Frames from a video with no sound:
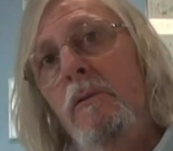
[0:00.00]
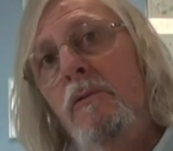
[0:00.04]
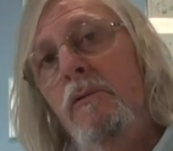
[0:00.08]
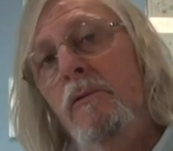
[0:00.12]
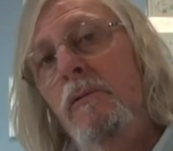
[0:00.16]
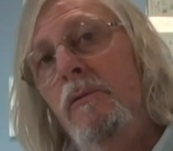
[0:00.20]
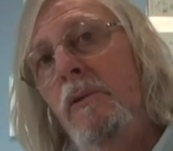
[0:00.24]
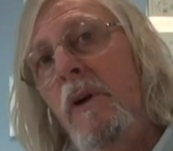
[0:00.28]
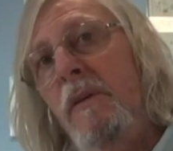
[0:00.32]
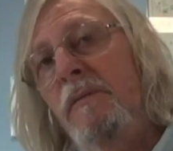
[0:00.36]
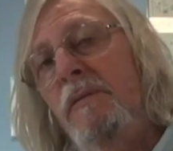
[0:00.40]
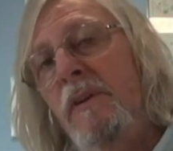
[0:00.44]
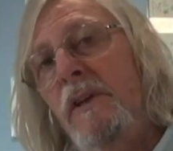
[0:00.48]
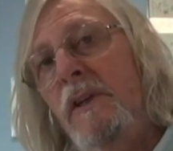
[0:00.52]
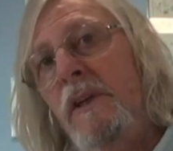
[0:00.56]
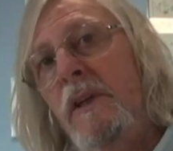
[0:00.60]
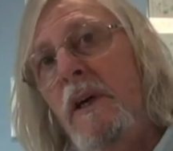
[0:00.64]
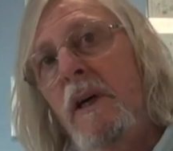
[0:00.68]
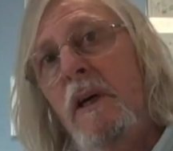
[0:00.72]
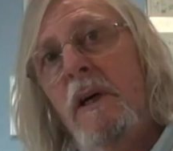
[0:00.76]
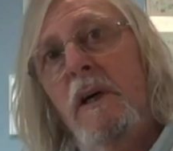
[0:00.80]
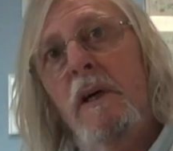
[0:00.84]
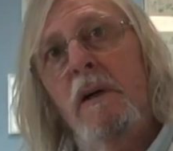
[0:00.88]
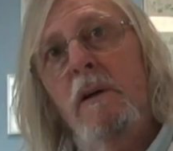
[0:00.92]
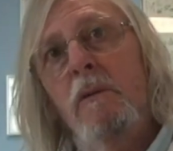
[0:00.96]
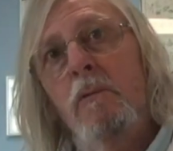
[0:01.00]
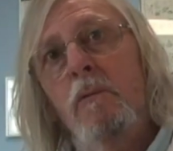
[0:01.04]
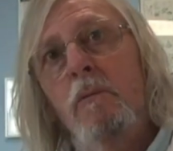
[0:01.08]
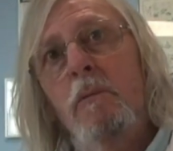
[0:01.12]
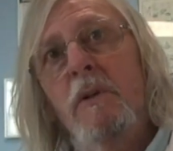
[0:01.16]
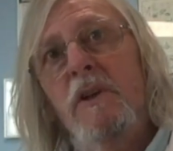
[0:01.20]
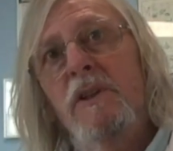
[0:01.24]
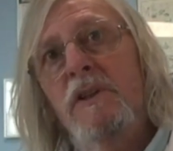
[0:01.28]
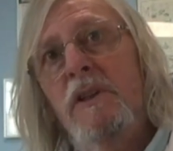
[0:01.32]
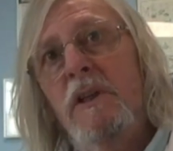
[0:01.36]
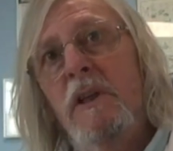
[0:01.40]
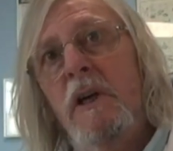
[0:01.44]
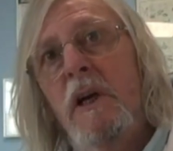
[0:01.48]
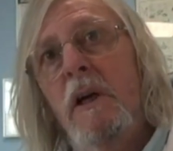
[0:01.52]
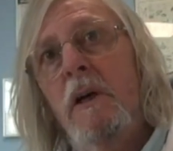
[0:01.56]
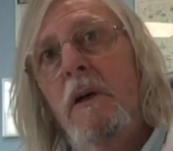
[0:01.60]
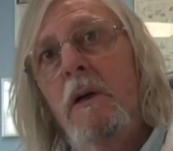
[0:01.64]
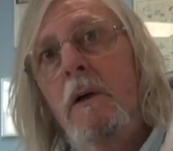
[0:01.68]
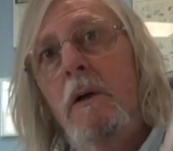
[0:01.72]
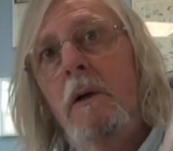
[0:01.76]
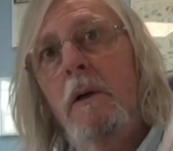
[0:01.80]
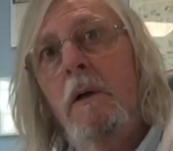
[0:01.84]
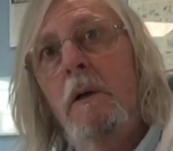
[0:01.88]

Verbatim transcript: sud-africains ou brésiliens.